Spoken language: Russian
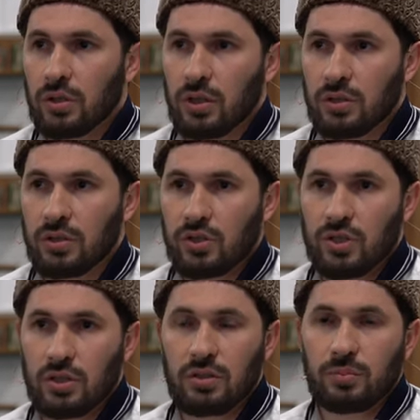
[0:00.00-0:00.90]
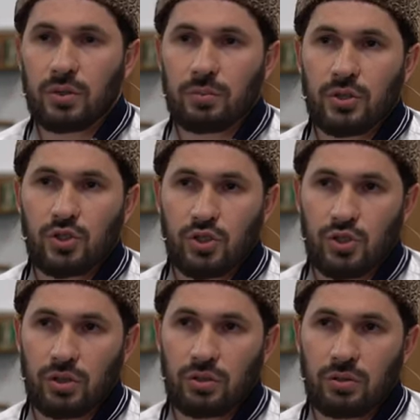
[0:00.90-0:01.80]
они нашли
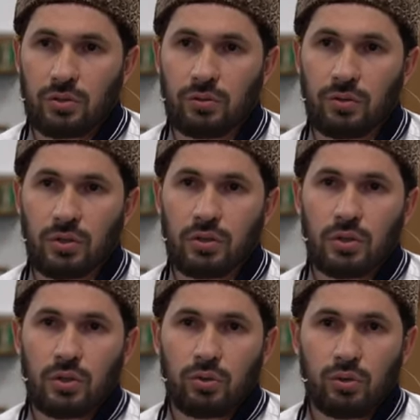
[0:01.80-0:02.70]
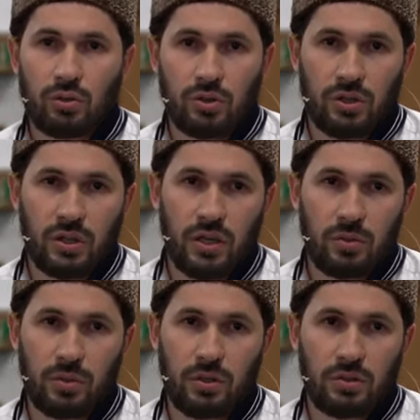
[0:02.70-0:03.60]
прибежище в городе
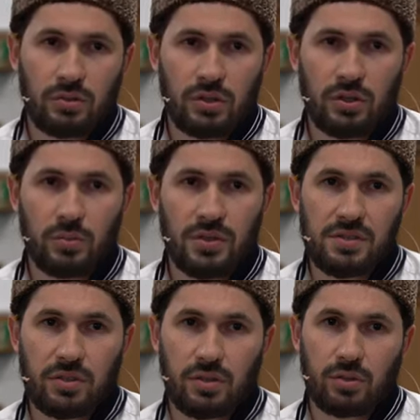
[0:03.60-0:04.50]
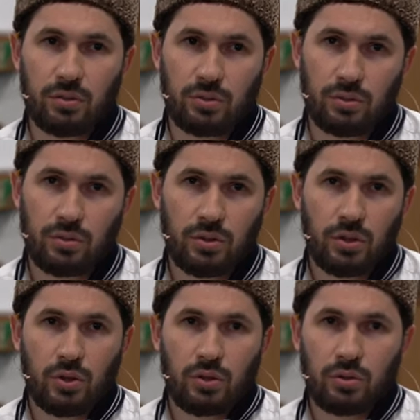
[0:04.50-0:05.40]
Хайбар. Это место такое вот,
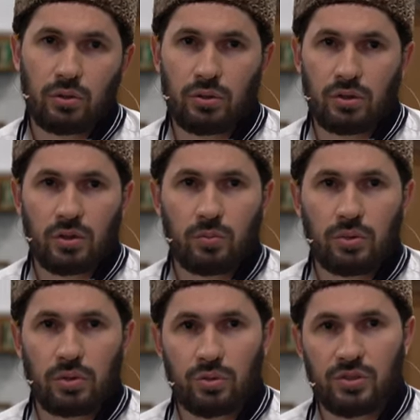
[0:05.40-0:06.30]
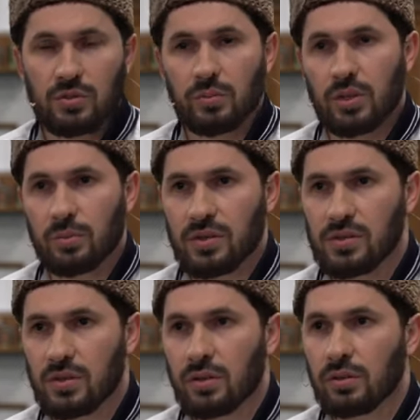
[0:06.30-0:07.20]
город, где было восемь
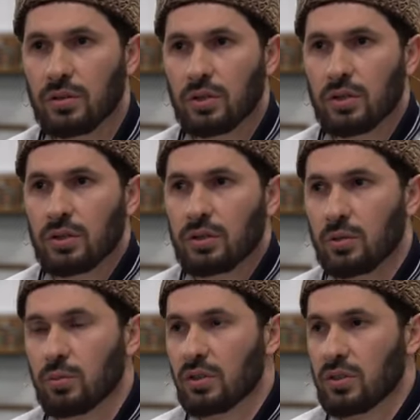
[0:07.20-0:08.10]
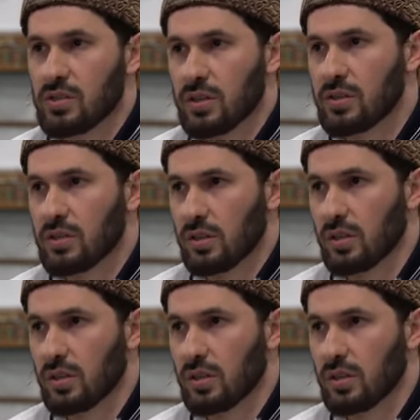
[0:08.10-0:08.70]
крепостей, где было сельское